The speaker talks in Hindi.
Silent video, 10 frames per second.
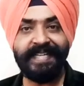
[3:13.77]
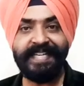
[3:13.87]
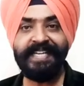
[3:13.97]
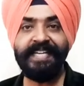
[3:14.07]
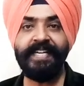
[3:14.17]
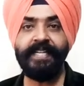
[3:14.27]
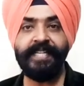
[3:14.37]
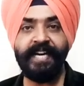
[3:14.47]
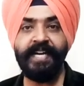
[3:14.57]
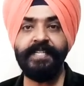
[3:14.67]
देखेंगे
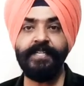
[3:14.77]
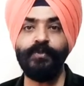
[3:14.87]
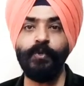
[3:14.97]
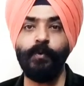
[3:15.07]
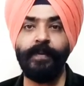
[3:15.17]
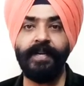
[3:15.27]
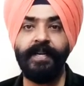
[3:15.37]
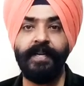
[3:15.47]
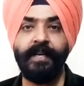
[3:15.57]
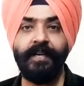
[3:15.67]
ध्यान से उसके
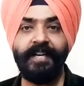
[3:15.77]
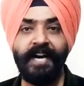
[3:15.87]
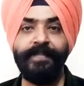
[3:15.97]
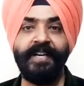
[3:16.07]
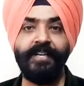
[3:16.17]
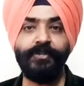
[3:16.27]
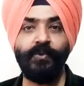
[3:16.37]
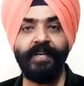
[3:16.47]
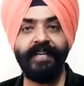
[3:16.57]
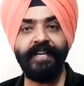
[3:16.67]
ऊपर काम करना
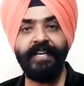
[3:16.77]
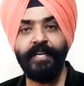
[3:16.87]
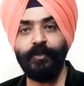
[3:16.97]
शुरू करेंगे